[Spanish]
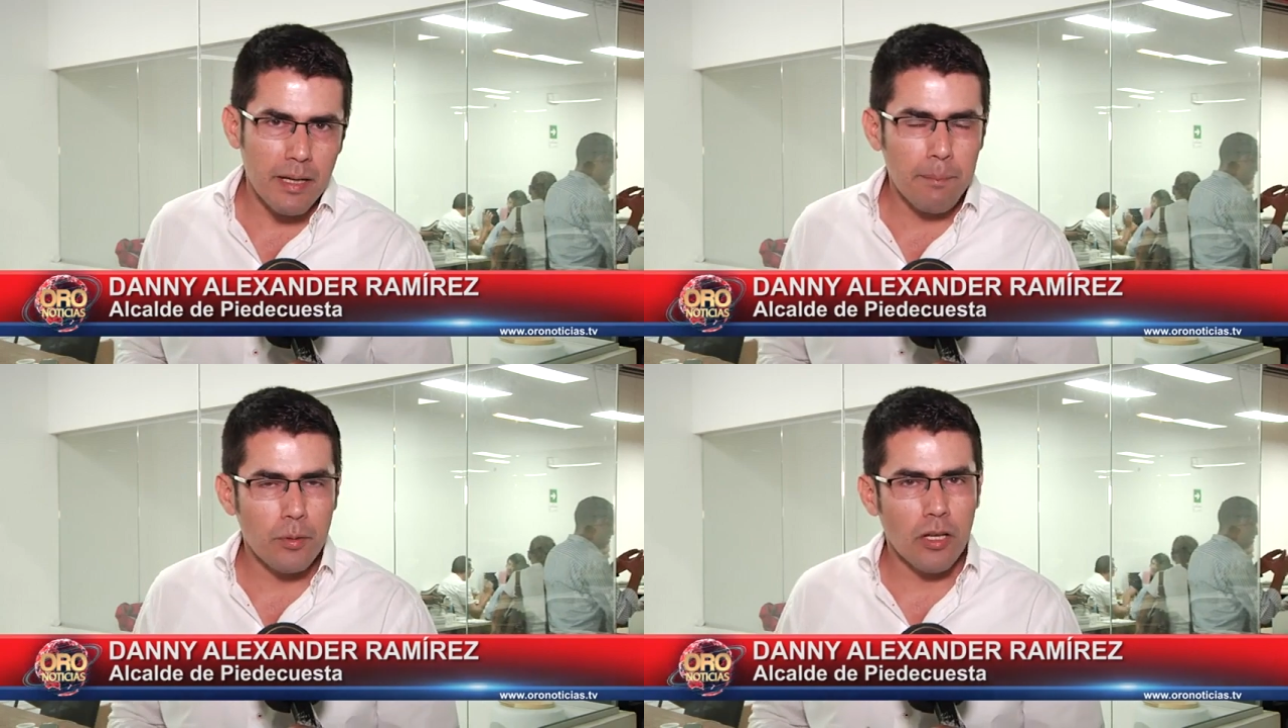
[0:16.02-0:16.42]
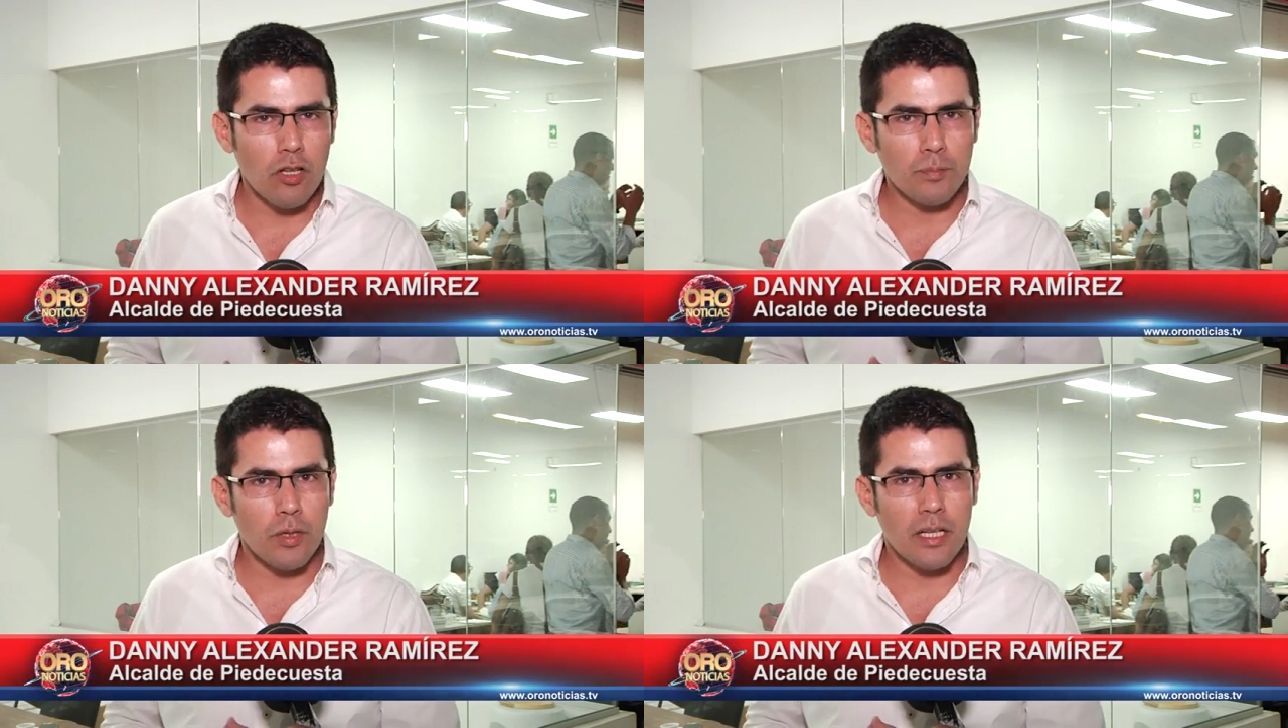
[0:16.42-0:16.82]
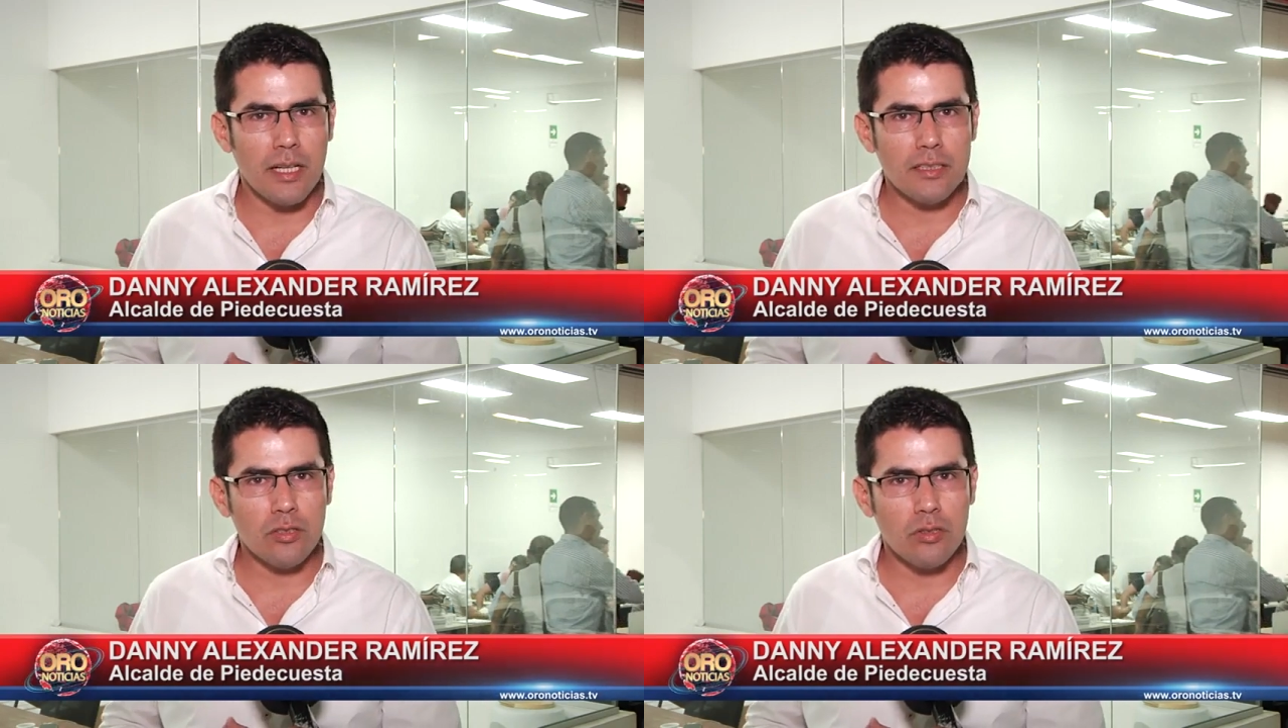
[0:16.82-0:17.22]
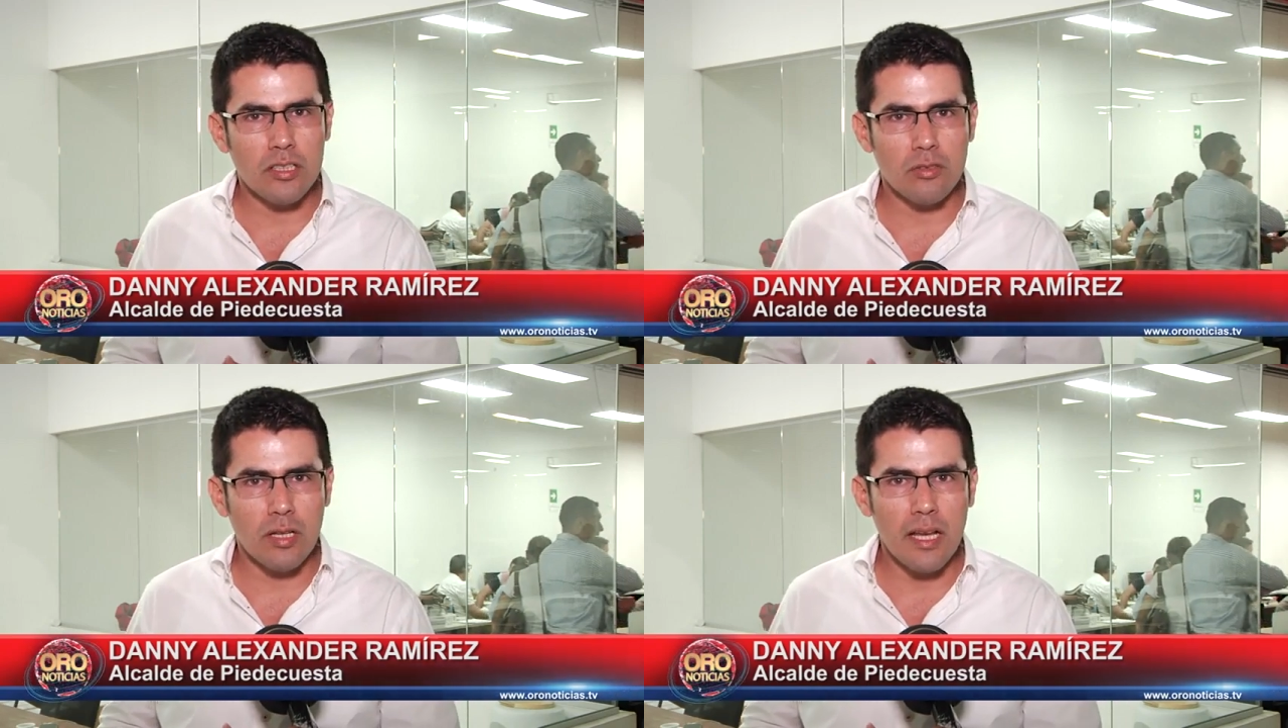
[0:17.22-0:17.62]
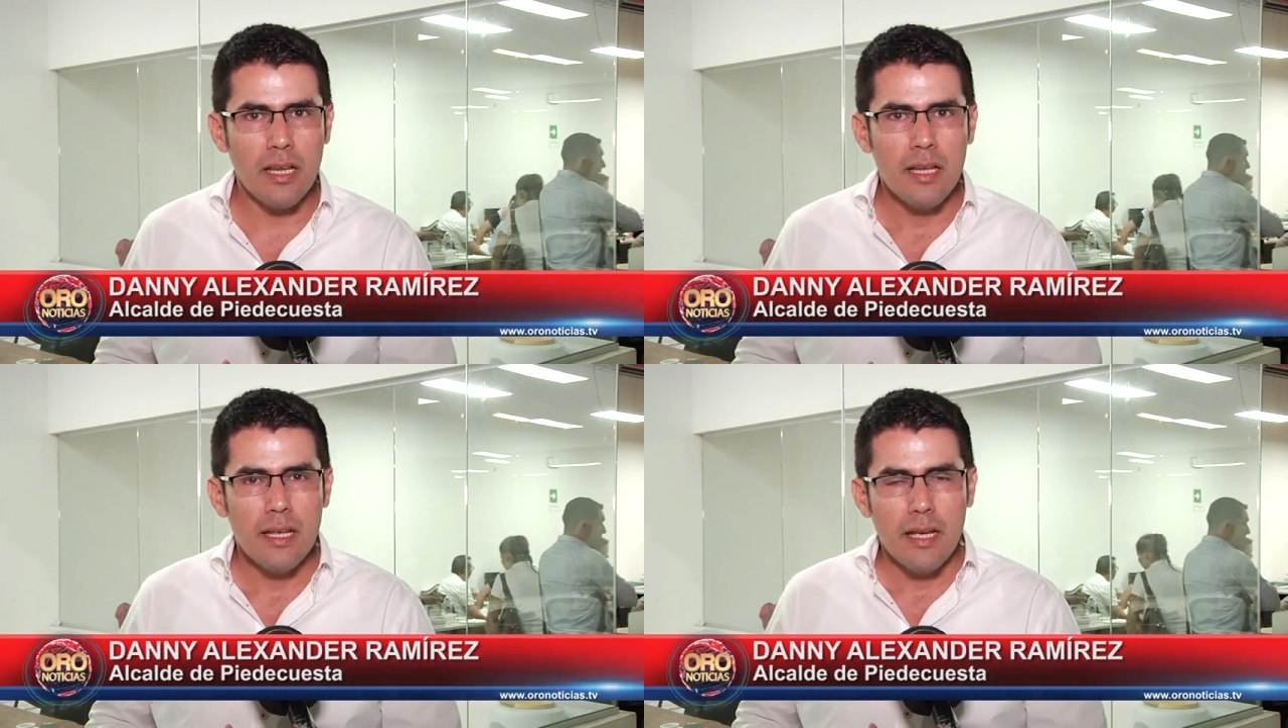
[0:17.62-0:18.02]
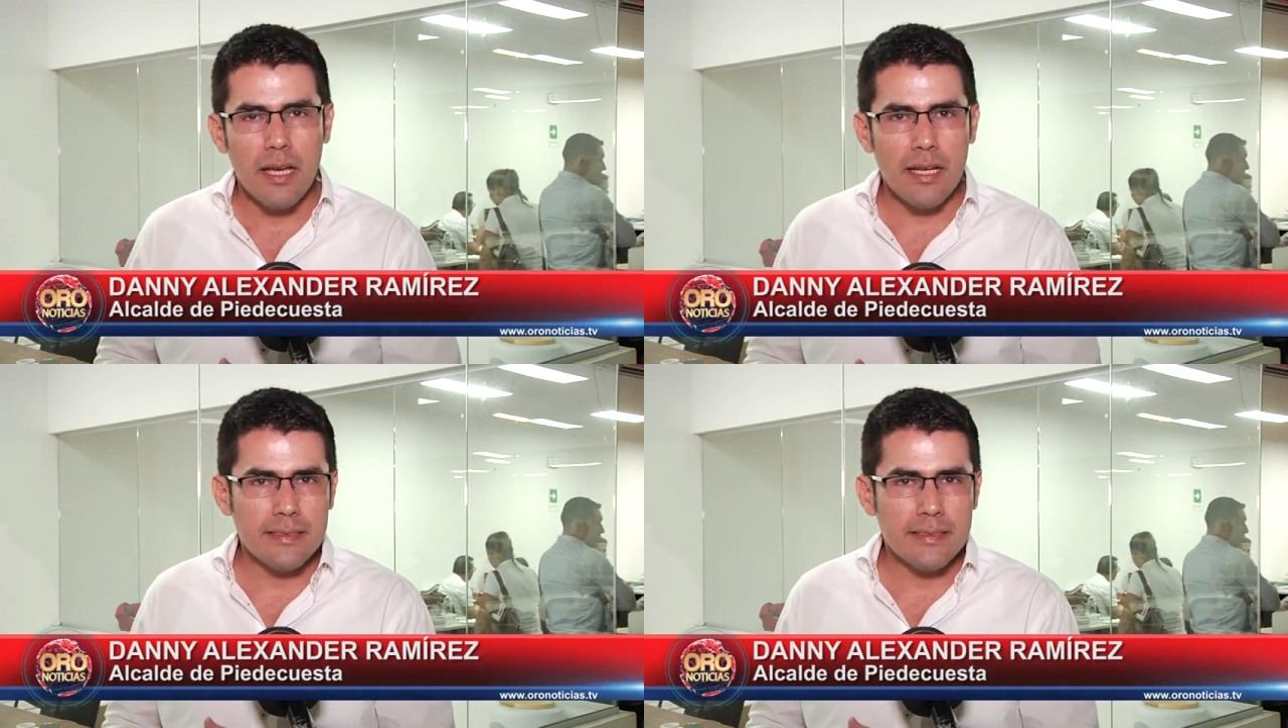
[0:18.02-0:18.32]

apoyados por el Ejército Nacional, eh,